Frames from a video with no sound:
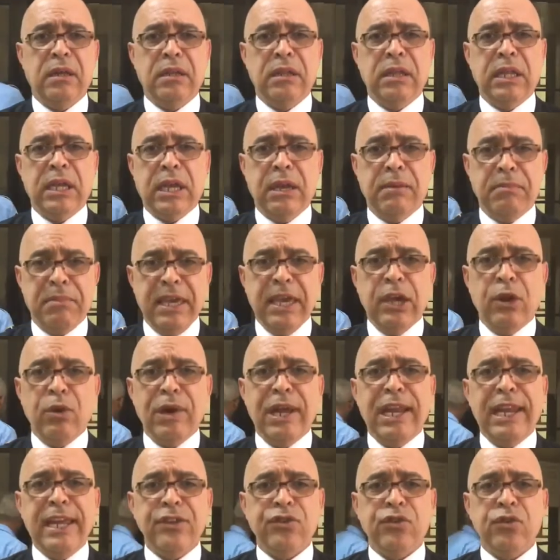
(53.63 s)
de que
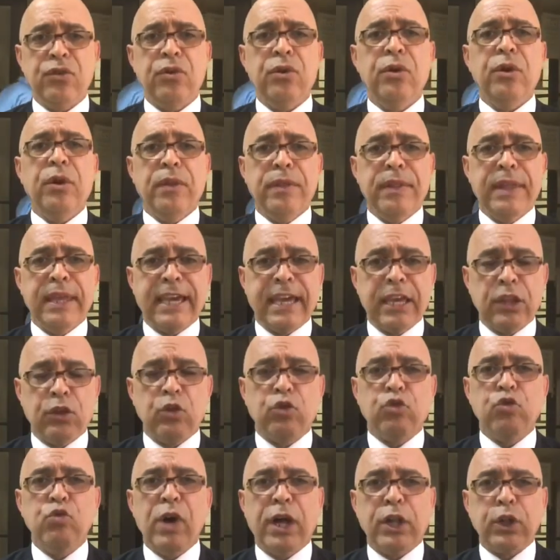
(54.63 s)
vieron el hecho, de que esto
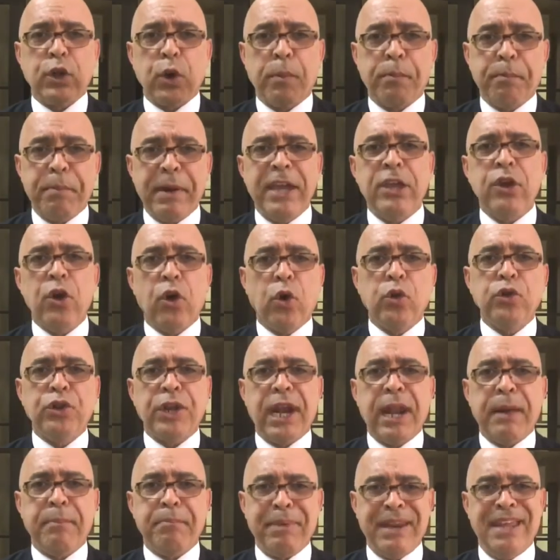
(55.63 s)
es un atropello contra
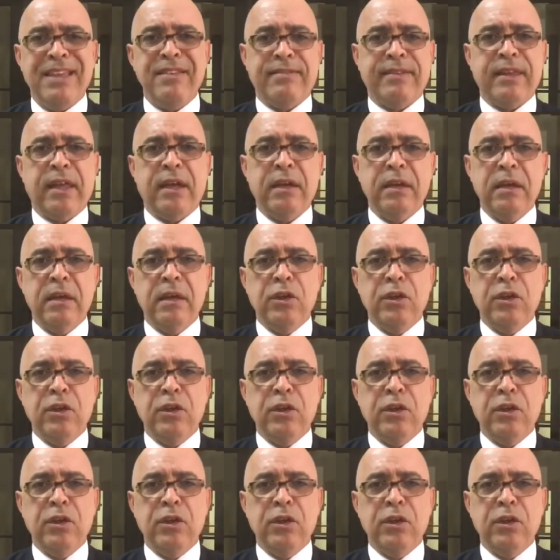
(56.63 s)
la prensa.